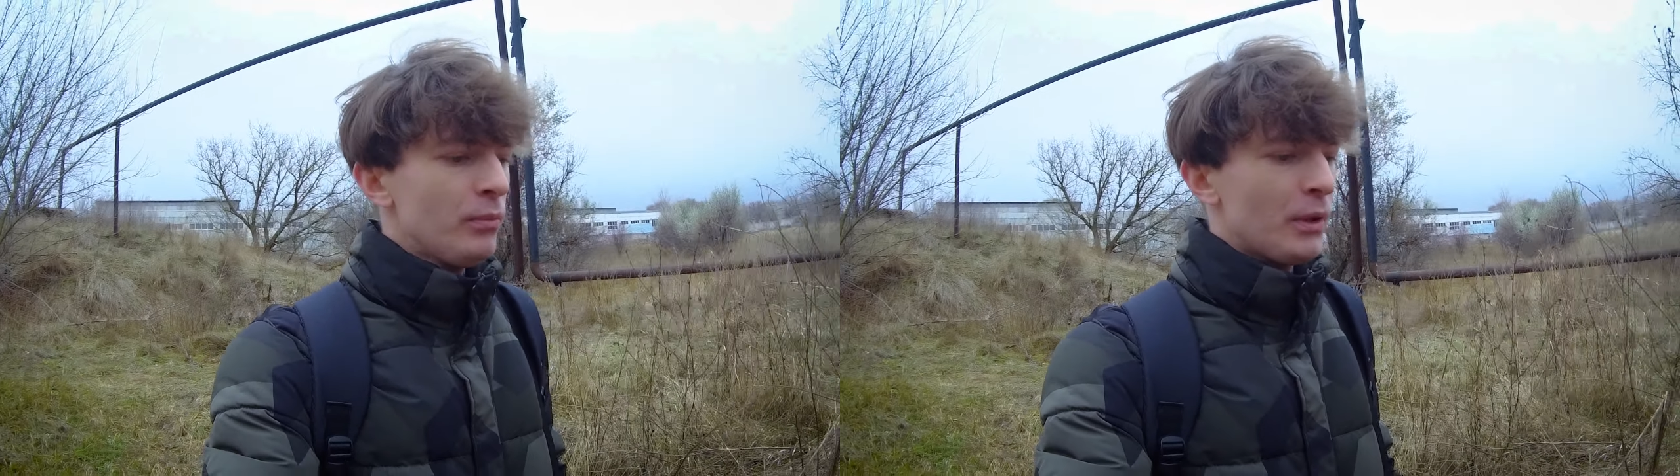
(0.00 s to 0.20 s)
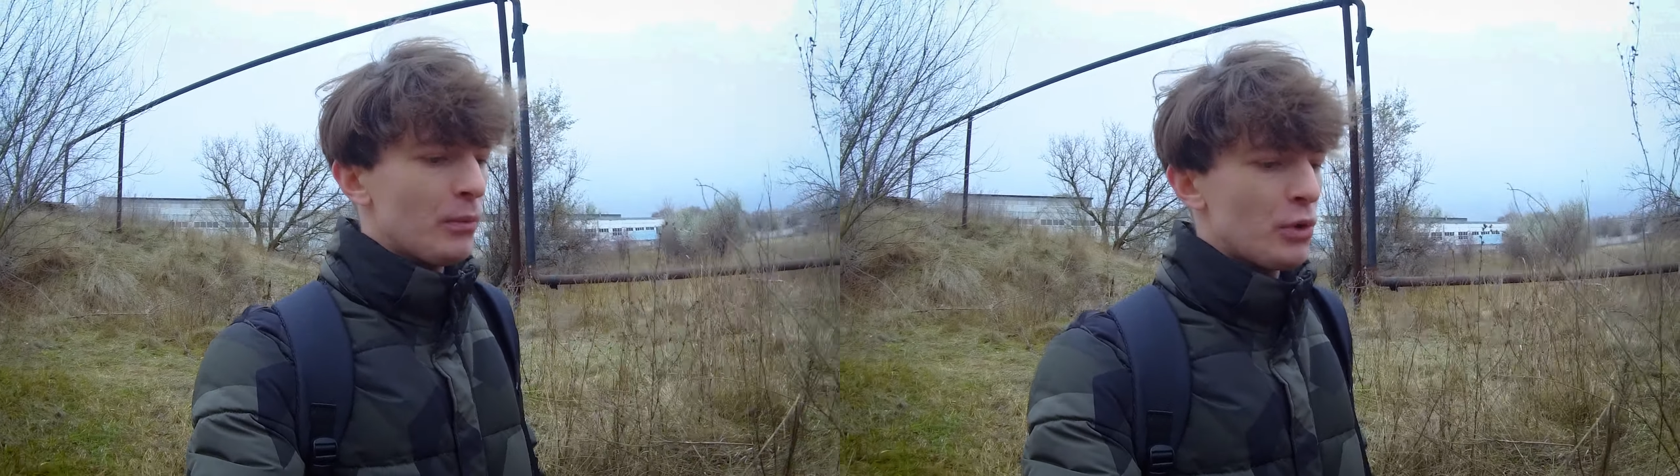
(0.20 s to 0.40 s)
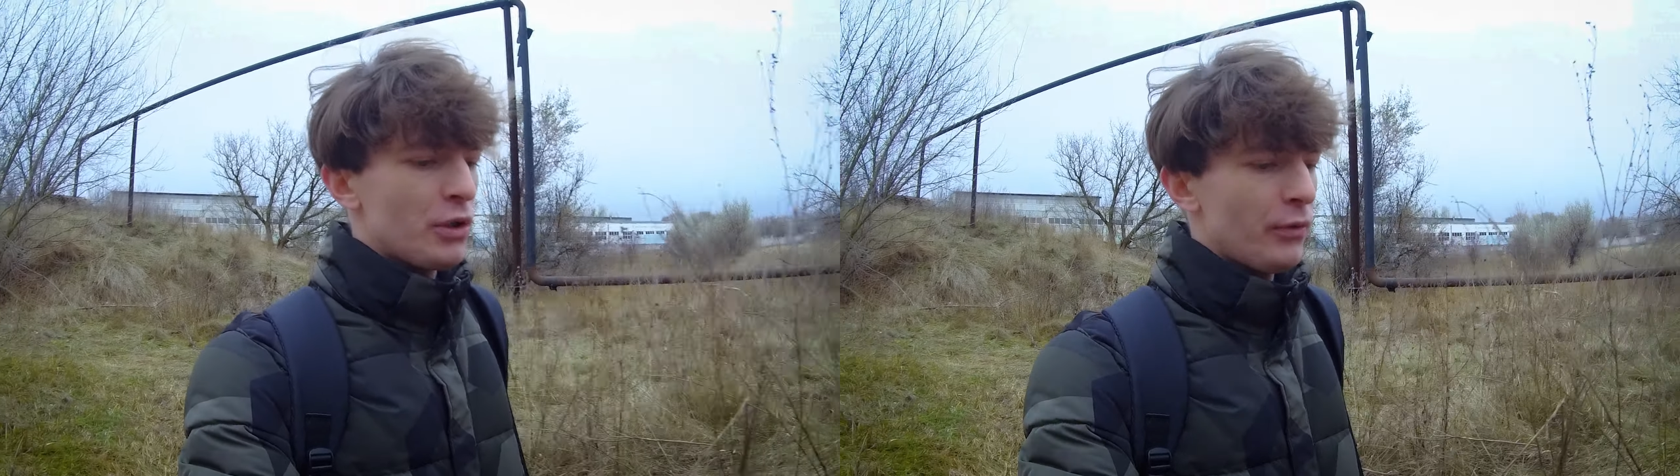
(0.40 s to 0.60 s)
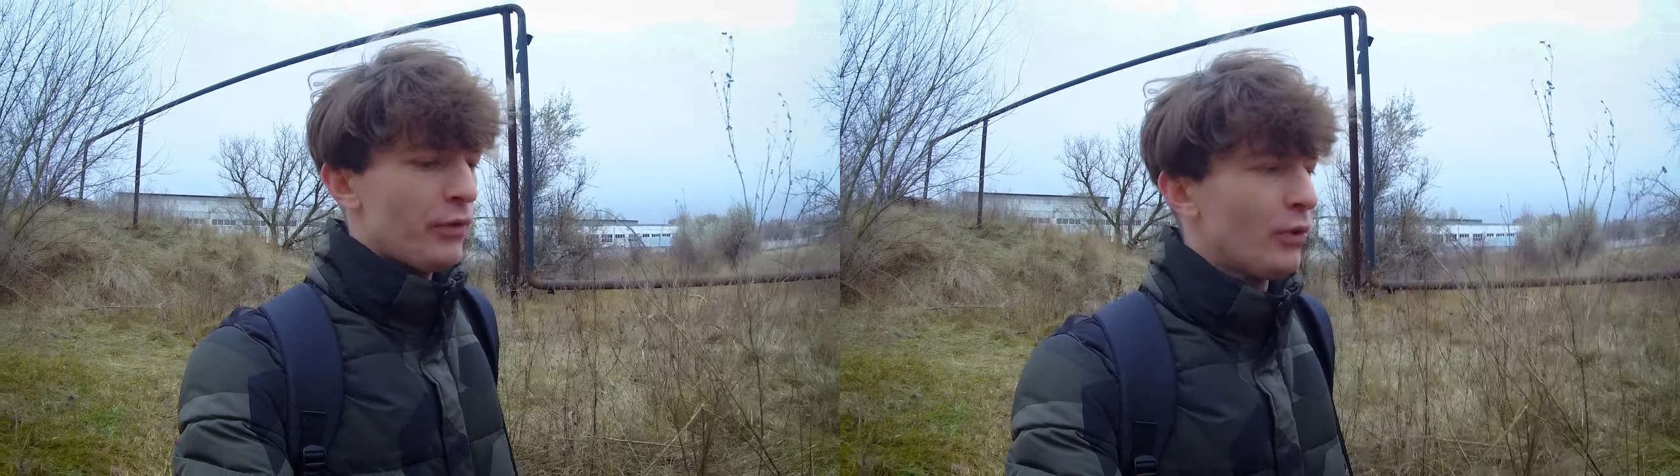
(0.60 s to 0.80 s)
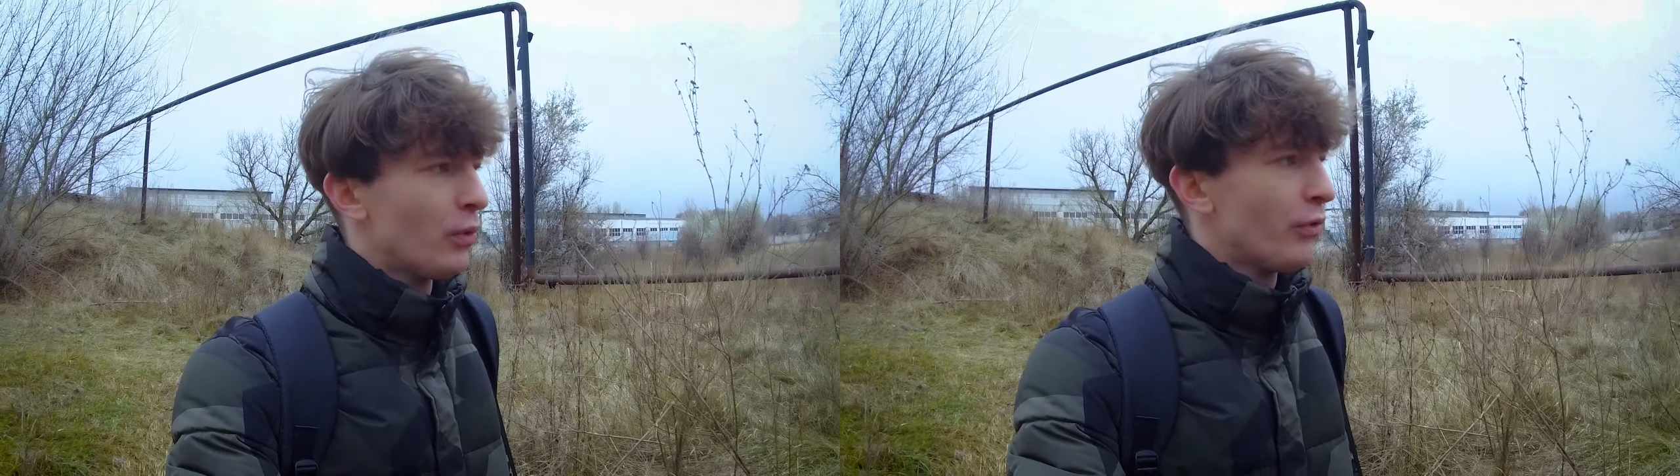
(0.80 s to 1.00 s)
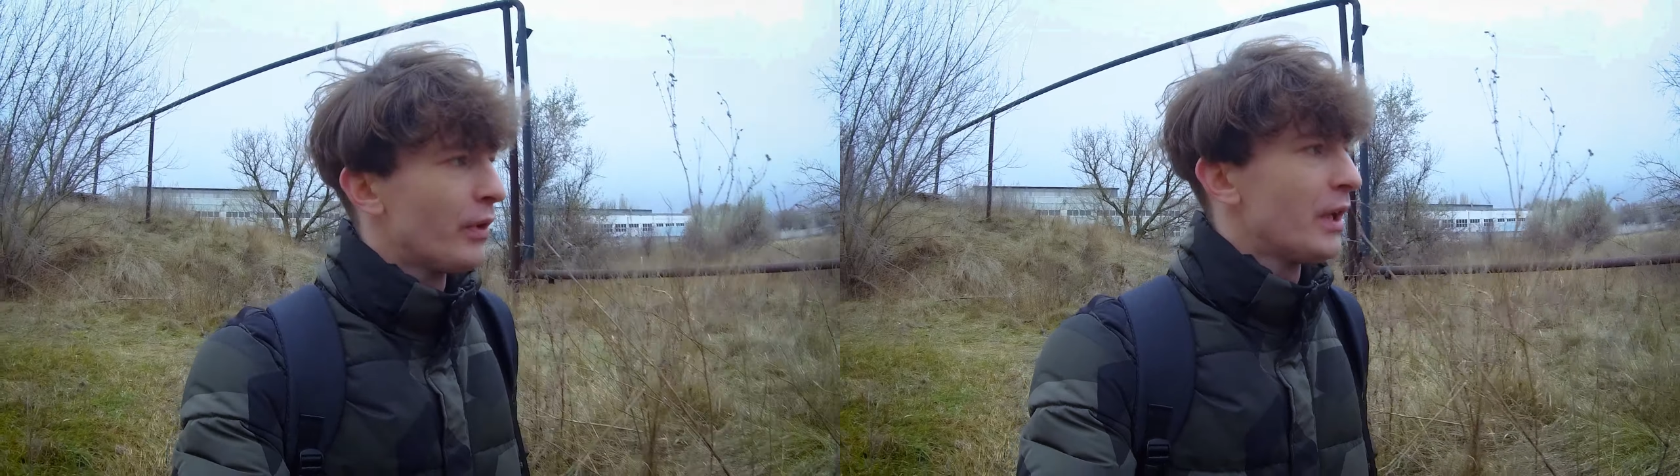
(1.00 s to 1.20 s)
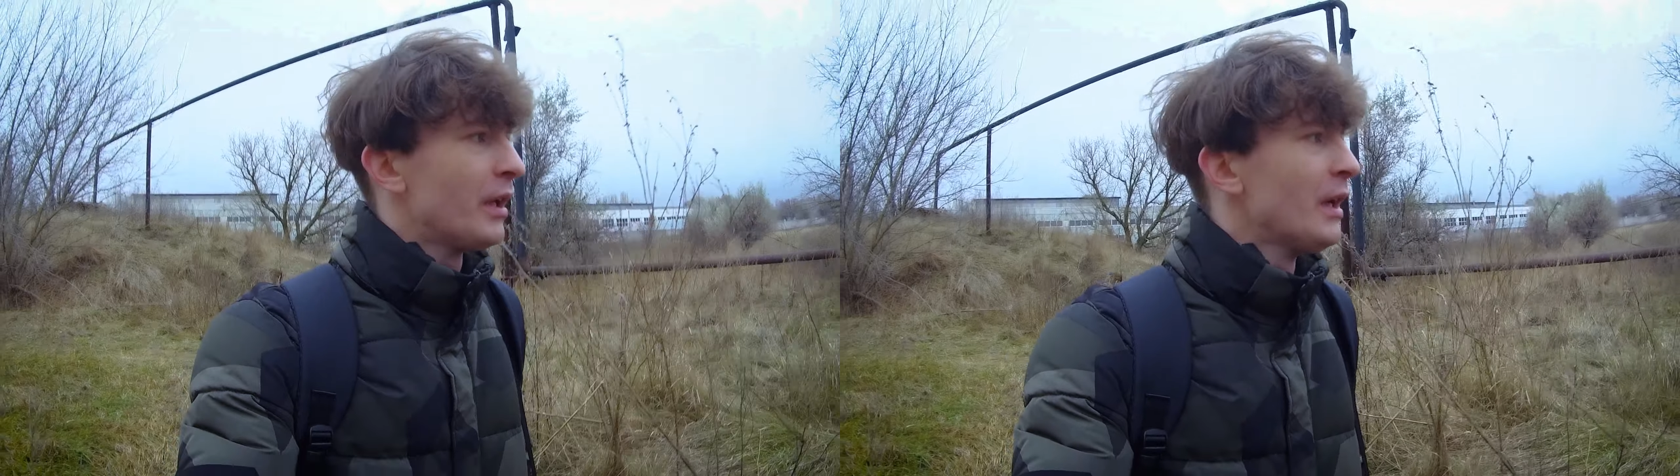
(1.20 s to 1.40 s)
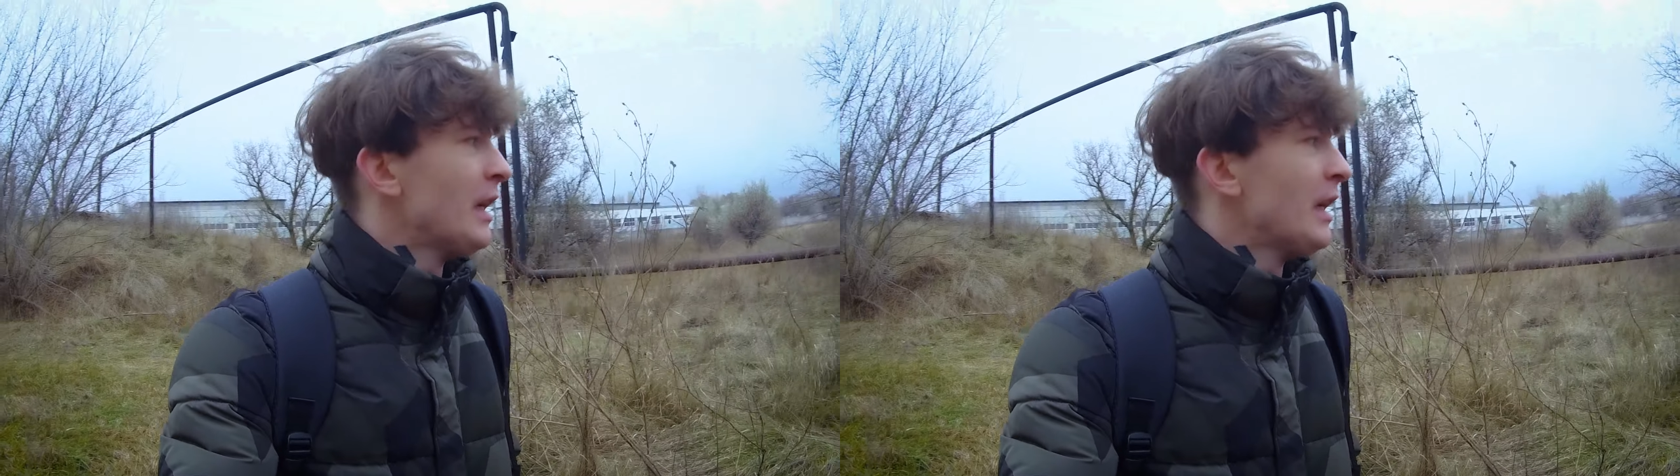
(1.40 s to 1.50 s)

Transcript: потому что в силу своей